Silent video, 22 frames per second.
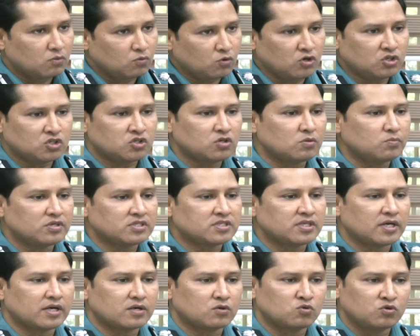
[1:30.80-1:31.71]
ওই সময়
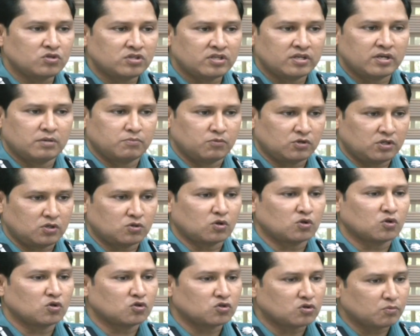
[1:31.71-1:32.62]
স্যার দুই দিনের মধ্যে
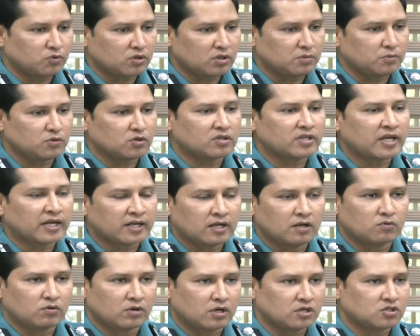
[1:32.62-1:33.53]
তদন্ত প্রতিবেদন
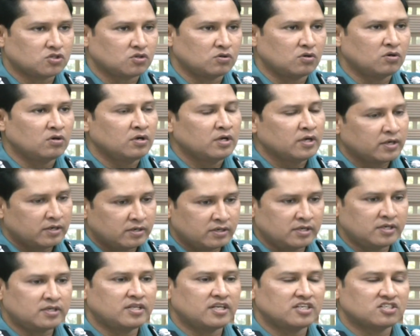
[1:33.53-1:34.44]
দাখিল করার জন্য
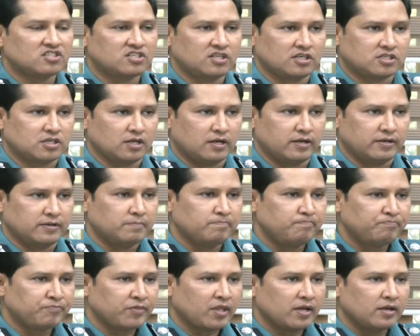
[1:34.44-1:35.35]
নির্দেশ দিয়েছিলেন
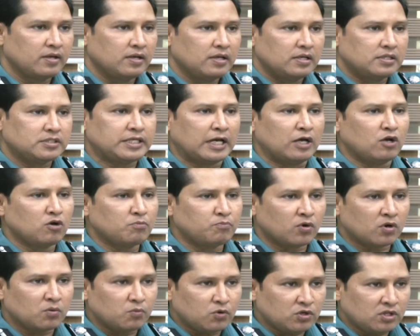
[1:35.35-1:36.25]
যাই হোক
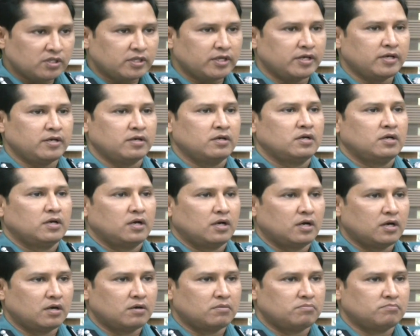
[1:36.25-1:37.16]
পরবর্তীতে
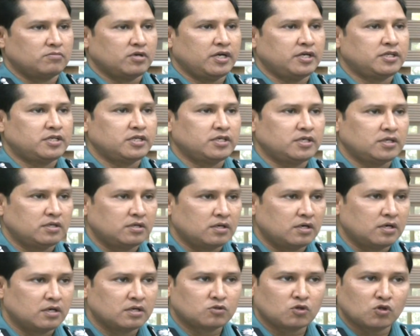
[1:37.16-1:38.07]
এটি
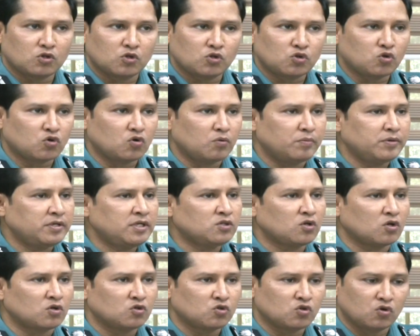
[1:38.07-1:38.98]
তদন্ত কমিটি
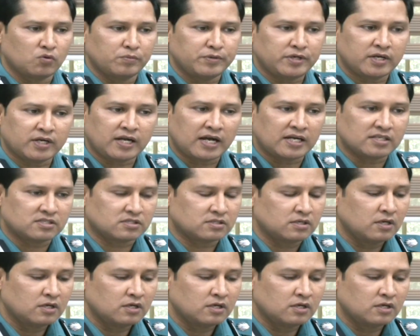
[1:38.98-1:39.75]
তদন্ত কমিটির কাজ